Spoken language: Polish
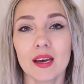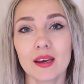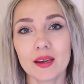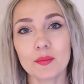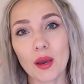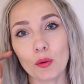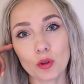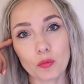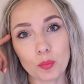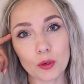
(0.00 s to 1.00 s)
E,
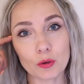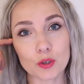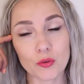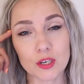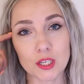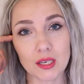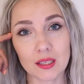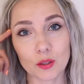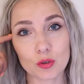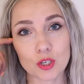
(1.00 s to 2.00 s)
miało to wpłynąć właśnie
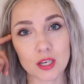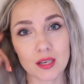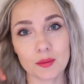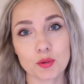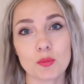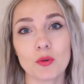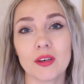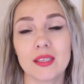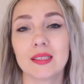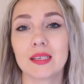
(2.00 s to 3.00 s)
na to, że
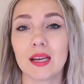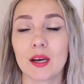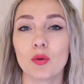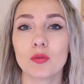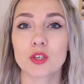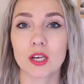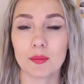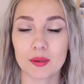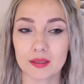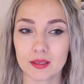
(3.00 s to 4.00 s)
przyjmowanie tych leków, że
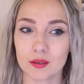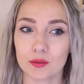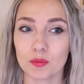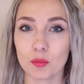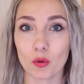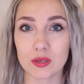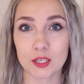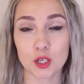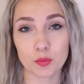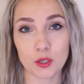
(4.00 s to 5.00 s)
ja będę mogła
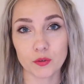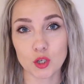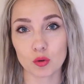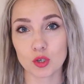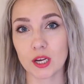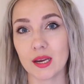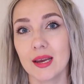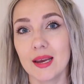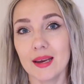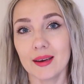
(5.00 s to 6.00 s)
zajść szybciej w ciążę.
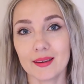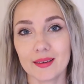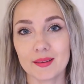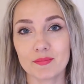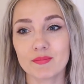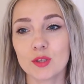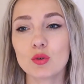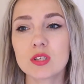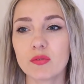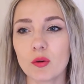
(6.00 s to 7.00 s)

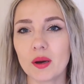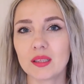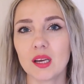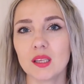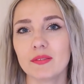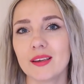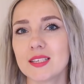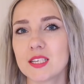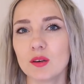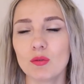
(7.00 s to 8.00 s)
Mnóstwo badań,
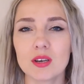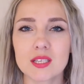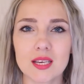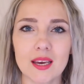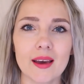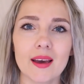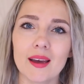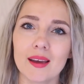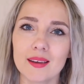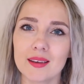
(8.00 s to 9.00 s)
wiecie, USG
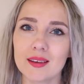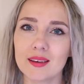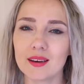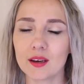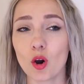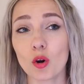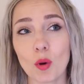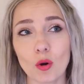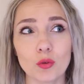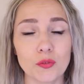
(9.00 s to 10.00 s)
i
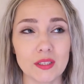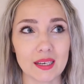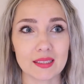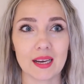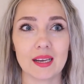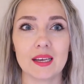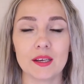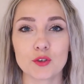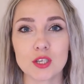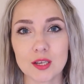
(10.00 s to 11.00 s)
hormonów i tak
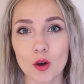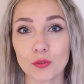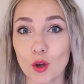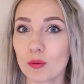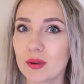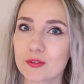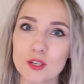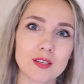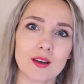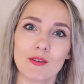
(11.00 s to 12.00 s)
dalej. Wszystko w normie,
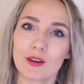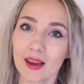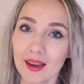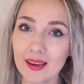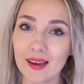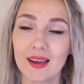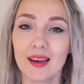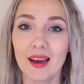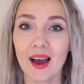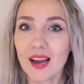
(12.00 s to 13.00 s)
wszystko ok,
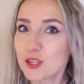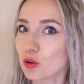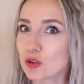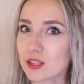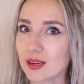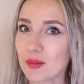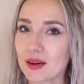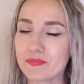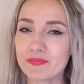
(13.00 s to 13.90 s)
a ciąży nie ma.